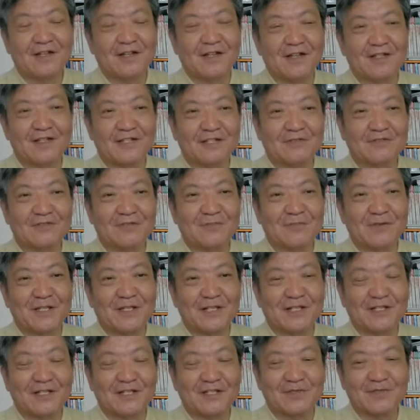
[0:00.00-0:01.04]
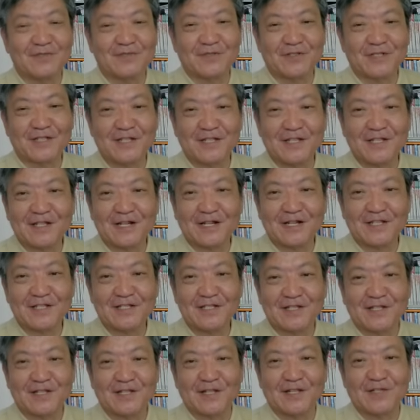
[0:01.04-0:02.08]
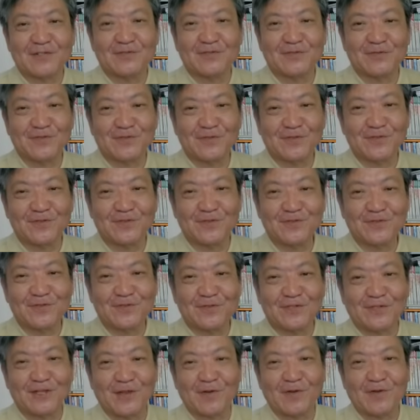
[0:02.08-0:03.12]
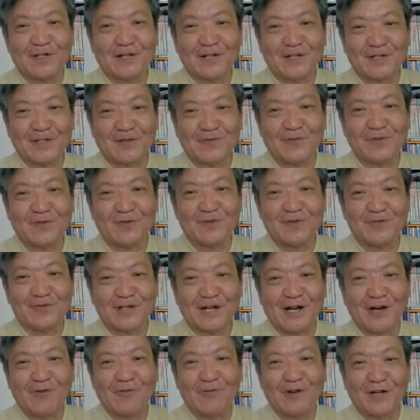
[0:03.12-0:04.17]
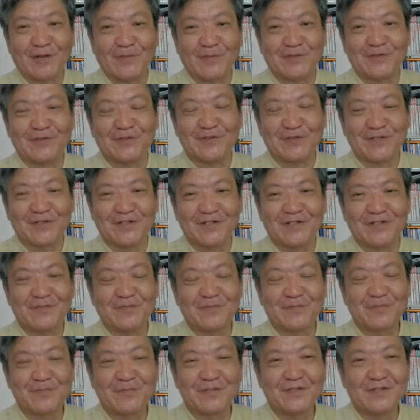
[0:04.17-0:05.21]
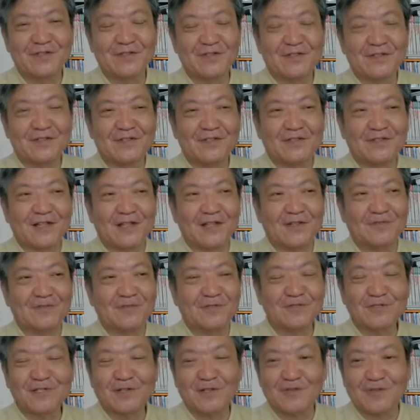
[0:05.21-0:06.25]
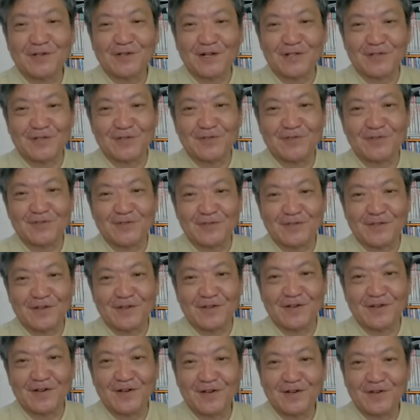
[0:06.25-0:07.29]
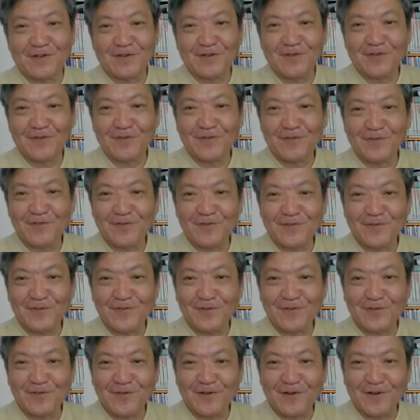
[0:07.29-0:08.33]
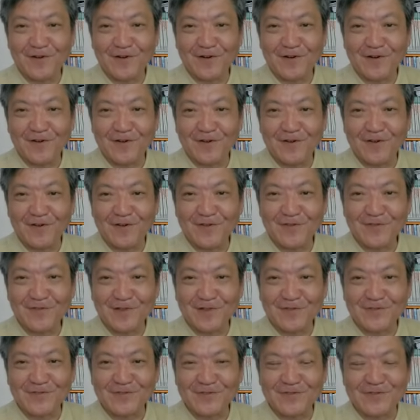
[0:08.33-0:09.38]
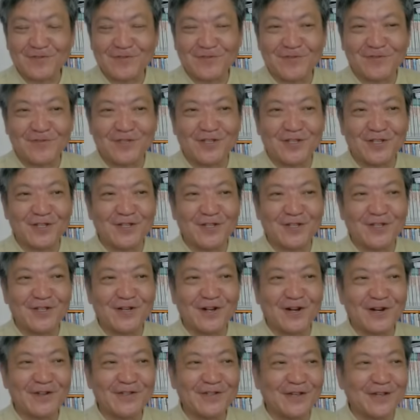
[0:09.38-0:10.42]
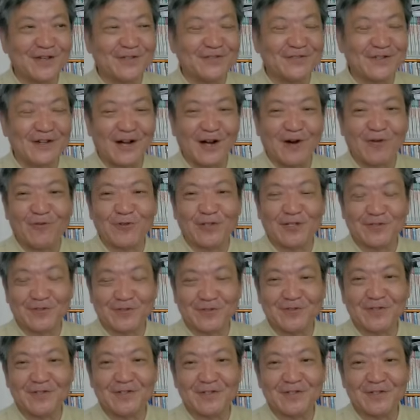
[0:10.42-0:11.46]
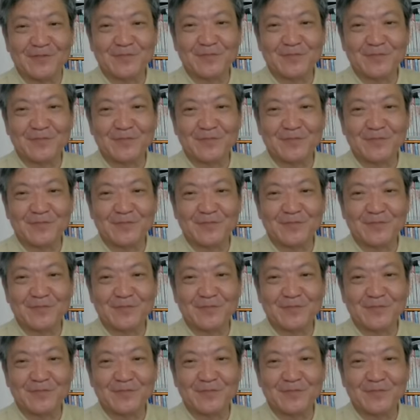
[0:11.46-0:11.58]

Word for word: えネットメディアで自分の気に入らん記事をやったりすると、すぐに電話かけて抗議するアホがいますよね。伝統っていうらしいですけどねああだかこう信じられないくらいアホですよね、